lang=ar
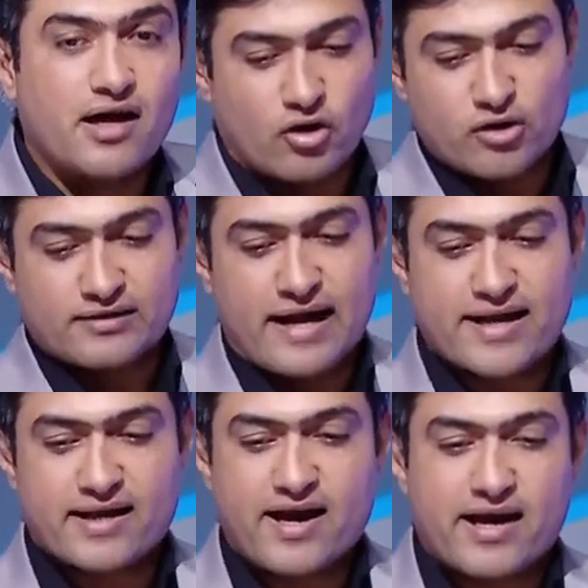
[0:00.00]
أنا قلت
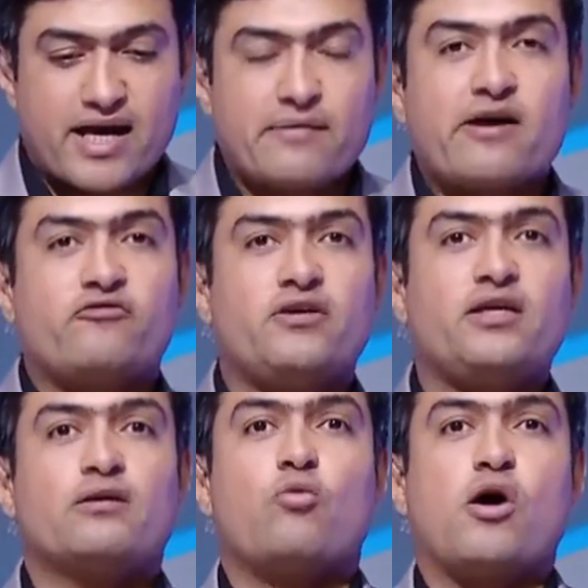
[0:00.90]
هرجع عليا بقى
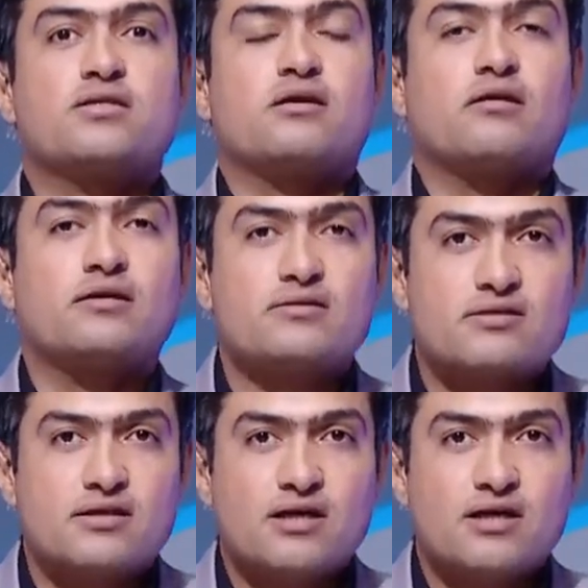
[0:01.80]
في معسكرات